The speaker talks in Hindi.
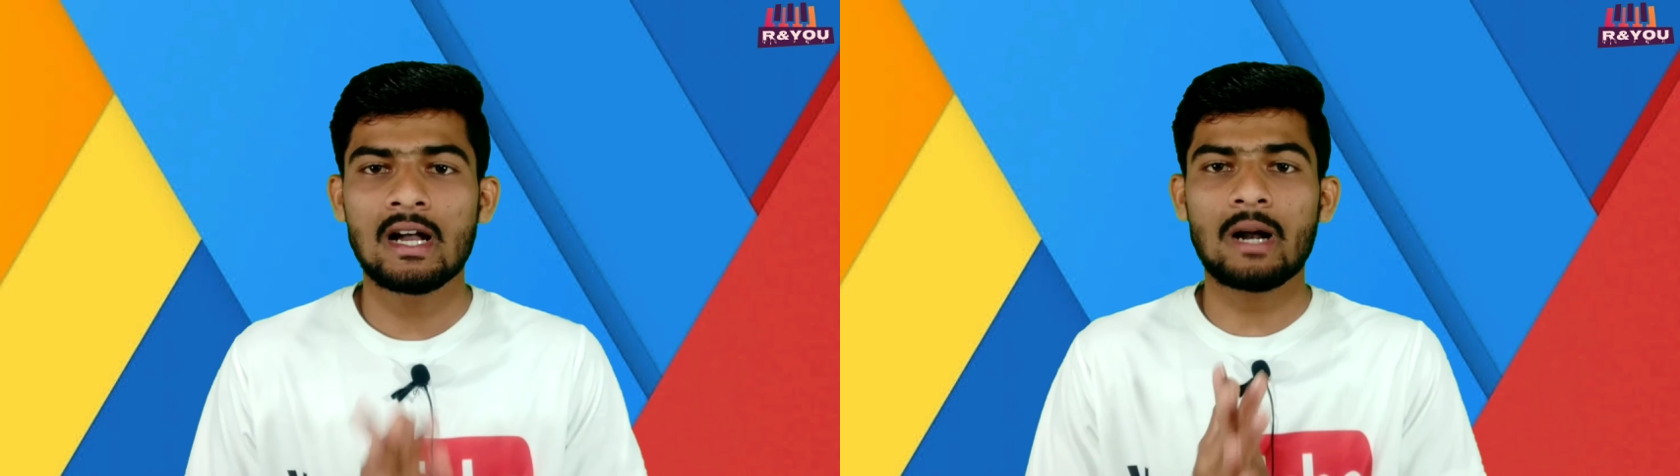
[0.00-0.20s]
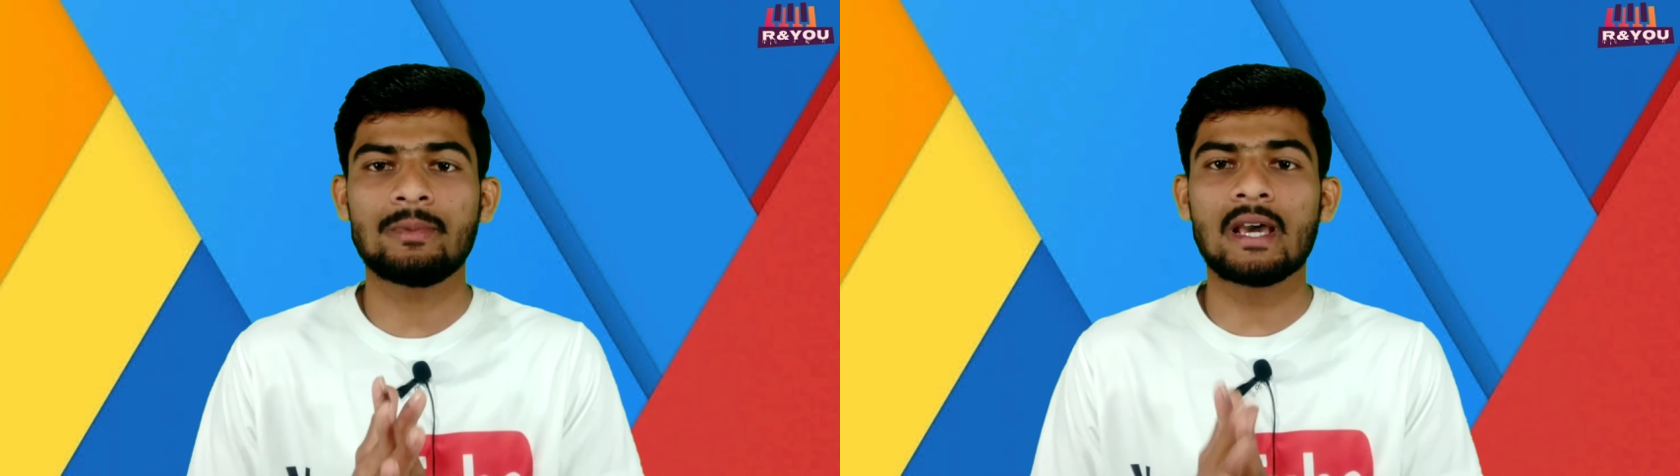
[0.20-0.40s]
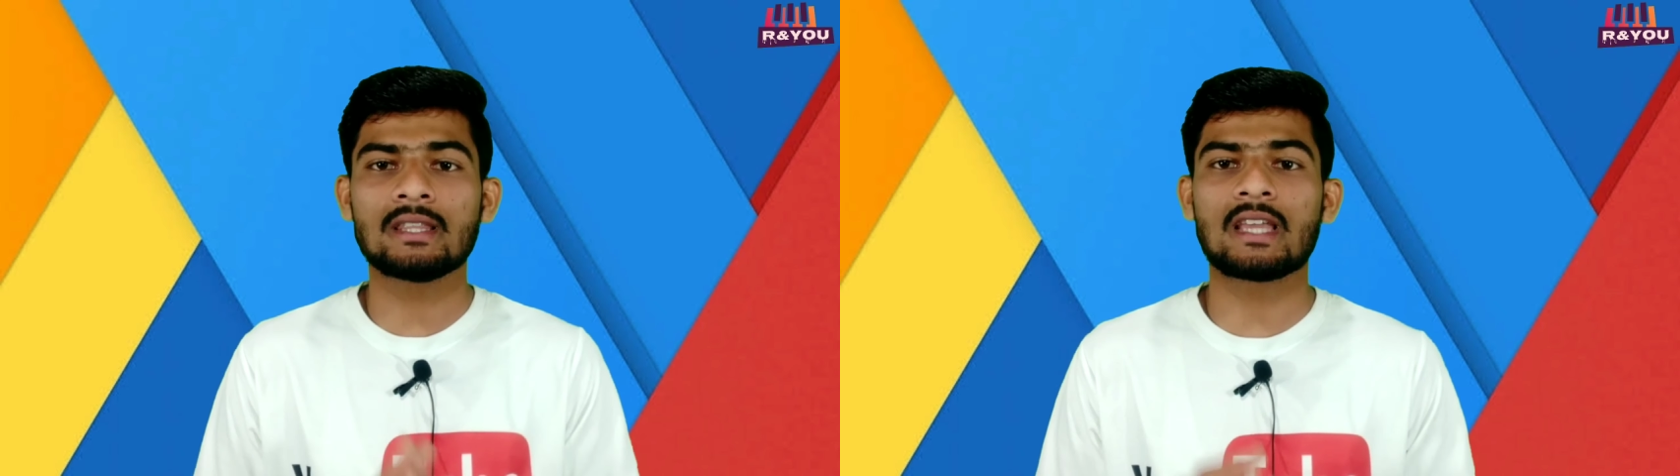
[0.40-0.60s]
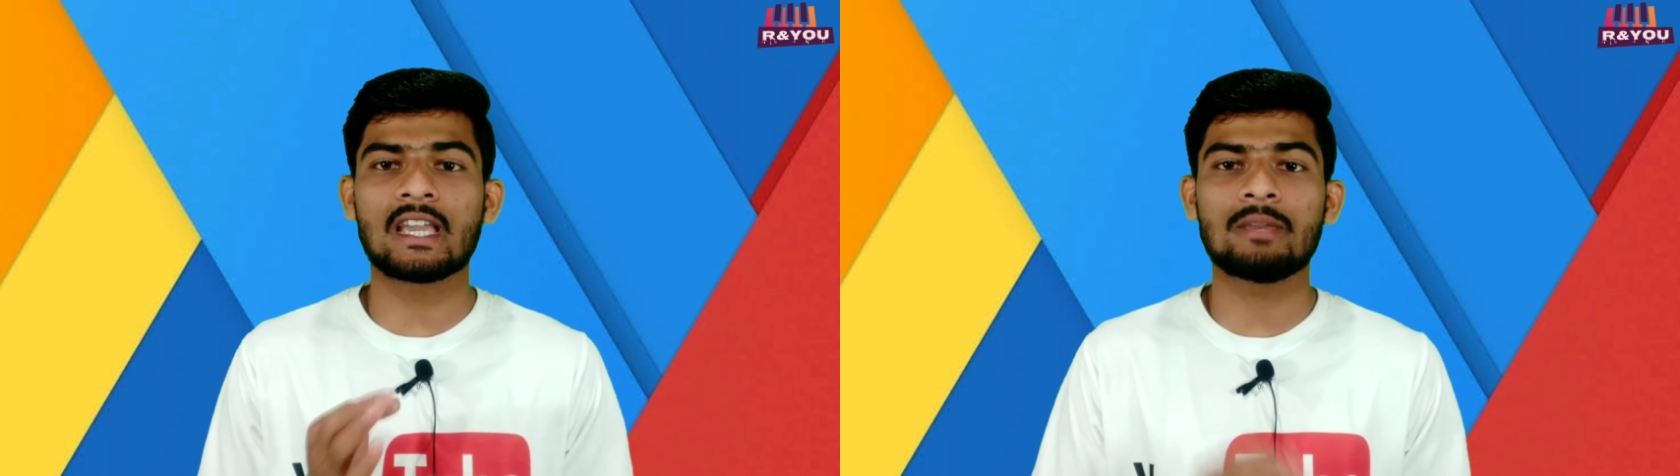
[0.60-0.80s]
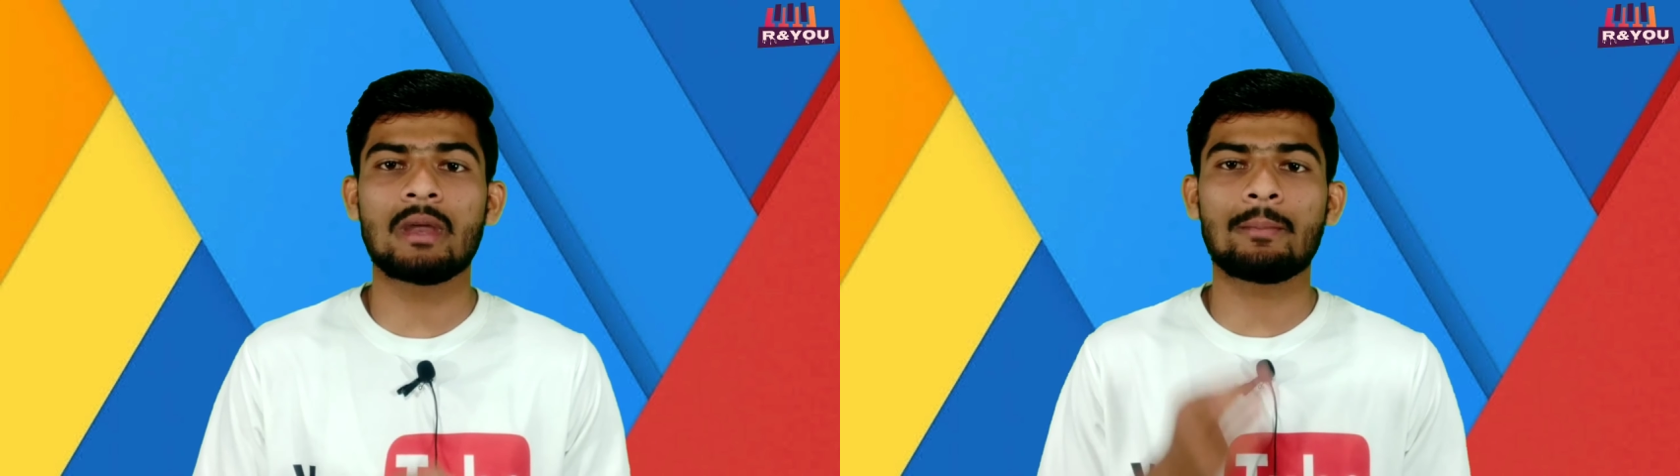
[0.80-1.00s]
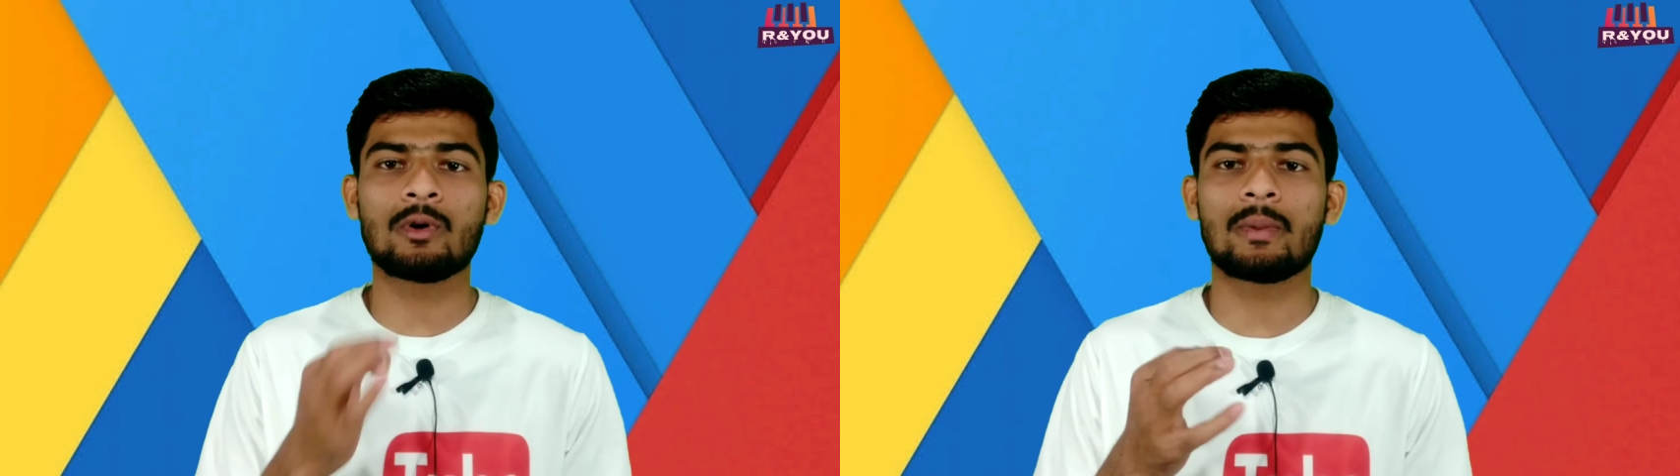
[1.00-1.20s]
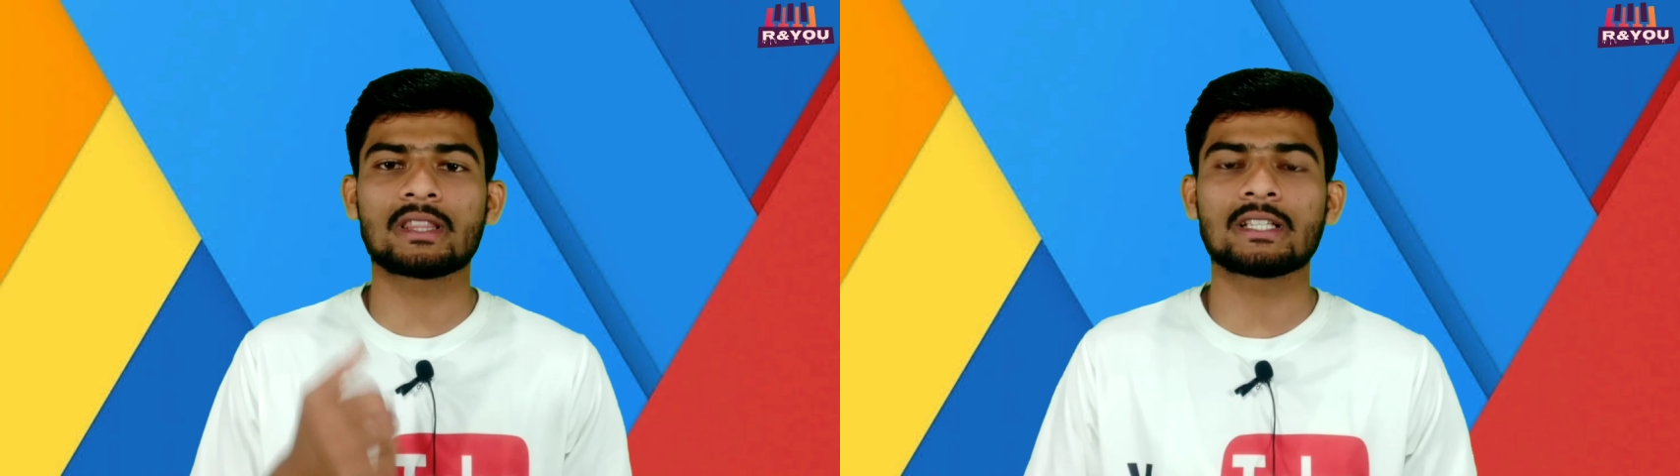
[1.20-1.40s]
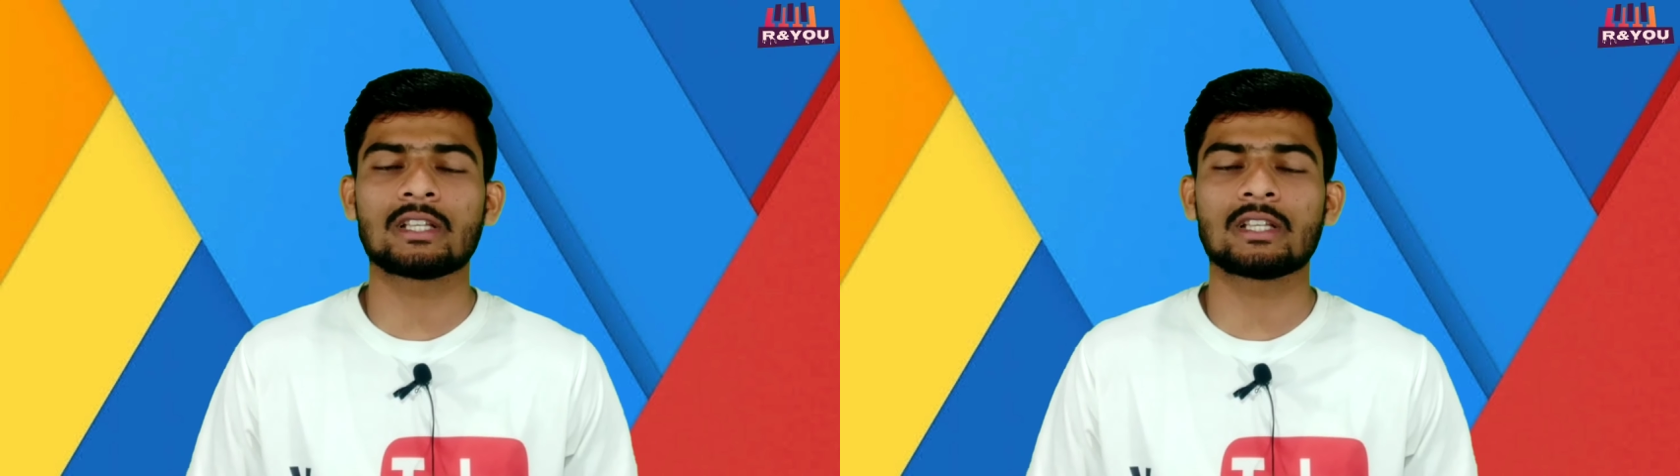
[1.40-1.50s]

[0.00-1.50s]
अब यार ताकि मैं आपको बता